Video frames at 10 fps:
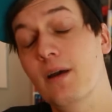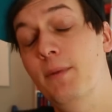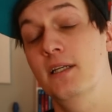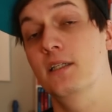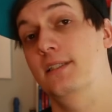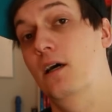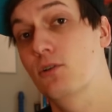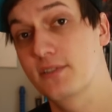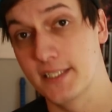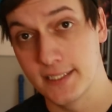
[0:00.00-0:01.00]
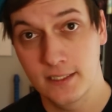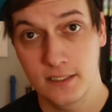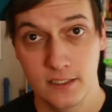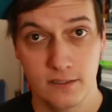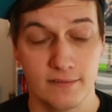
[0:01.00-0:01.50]
kann man das auch sehen.
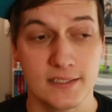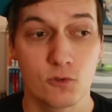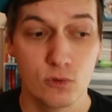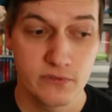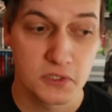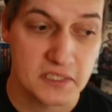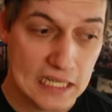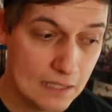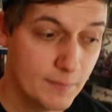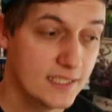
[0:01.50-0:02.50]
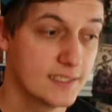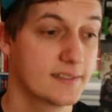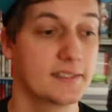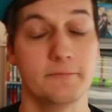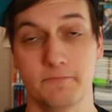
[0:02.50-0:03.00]
Wenn es gut fürs Karma
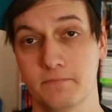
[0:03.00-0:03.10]
ist,